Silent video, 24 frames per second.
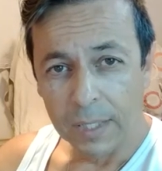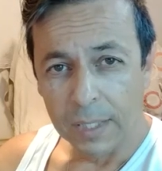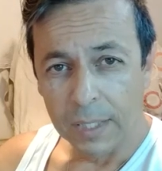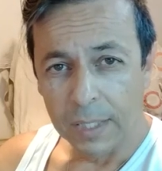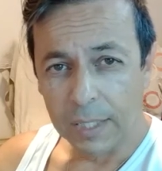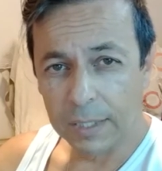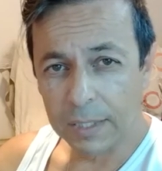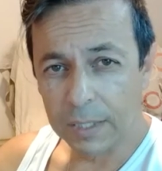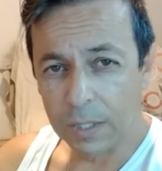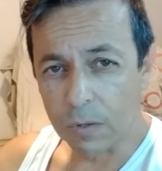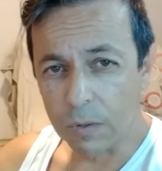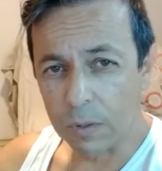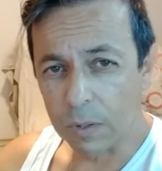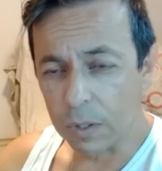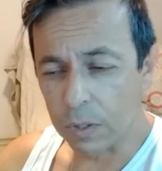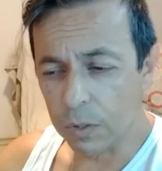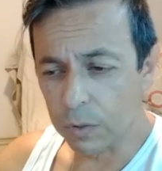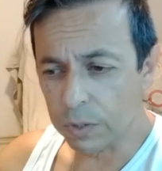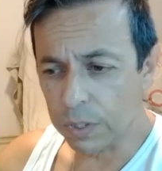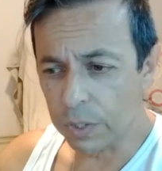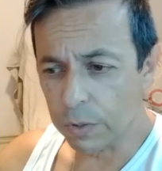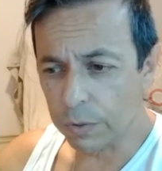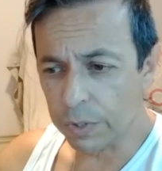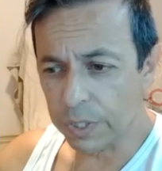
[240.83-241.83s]
então
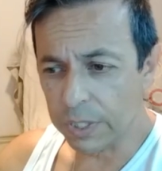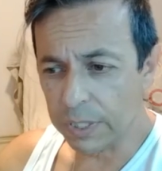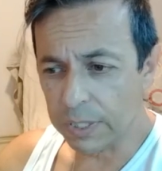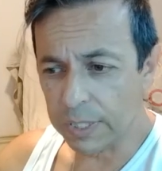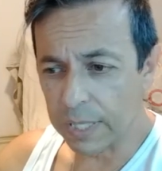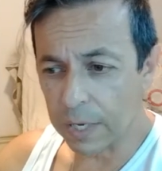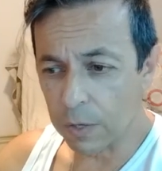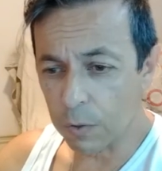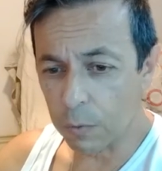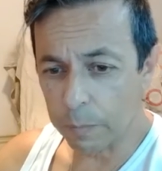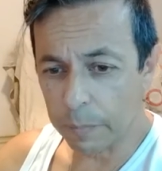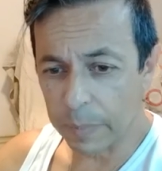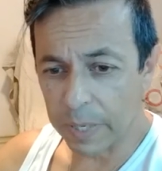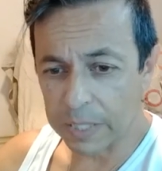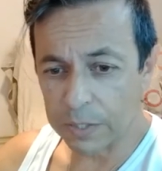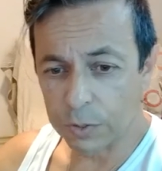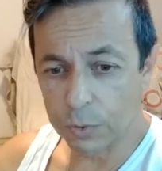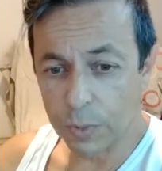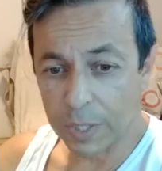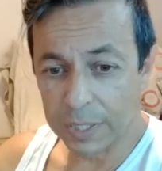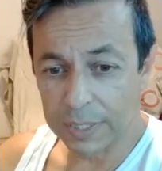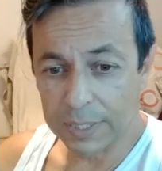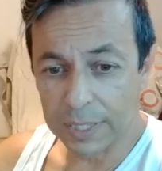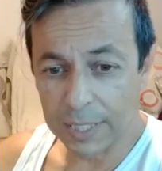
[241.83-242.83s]
eu tenho que dar um
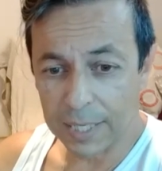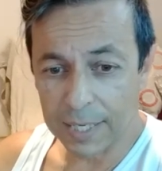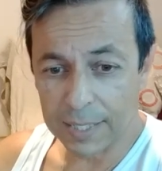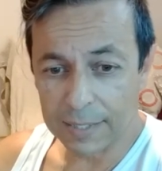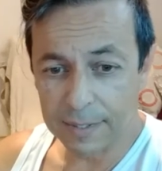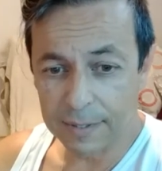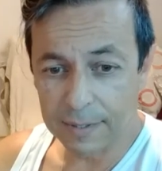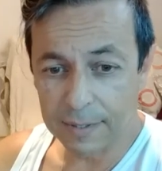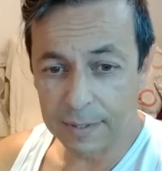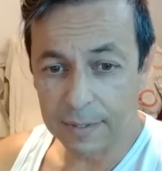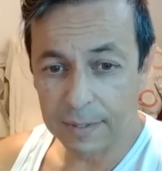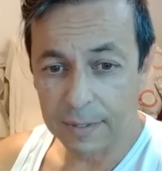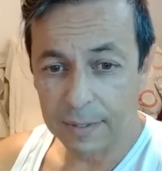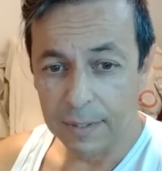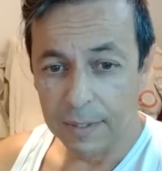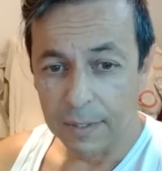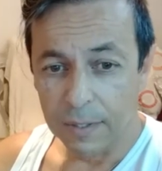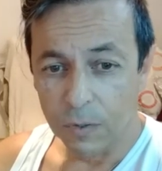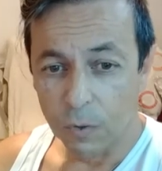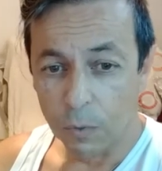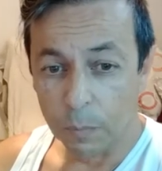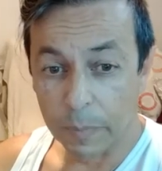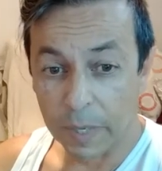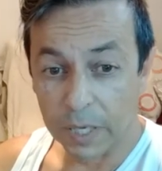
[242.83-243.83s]
passo atrás,
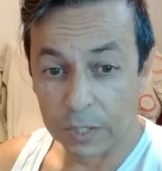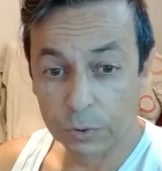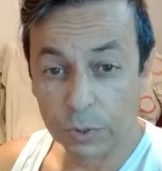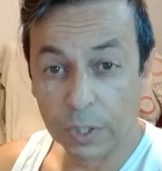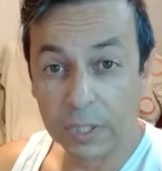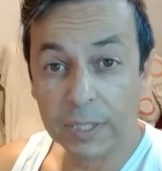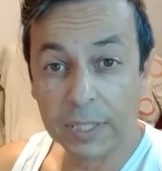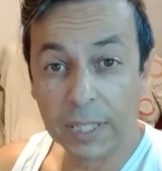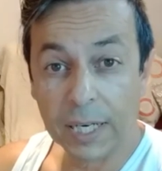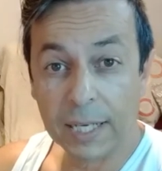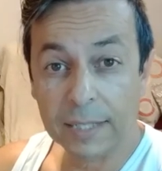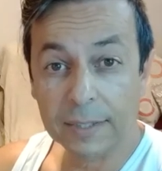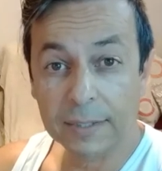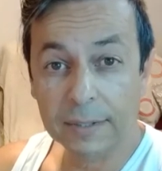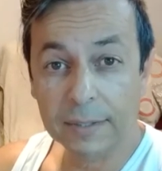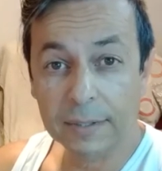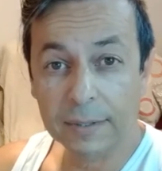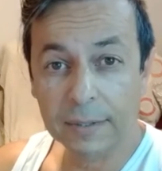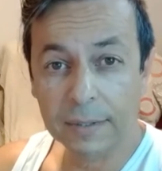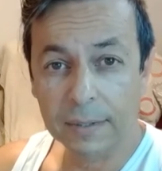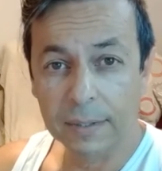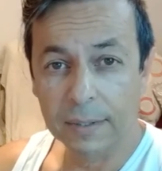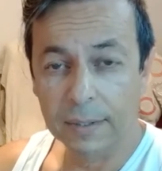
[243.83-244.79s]
um passo atrás,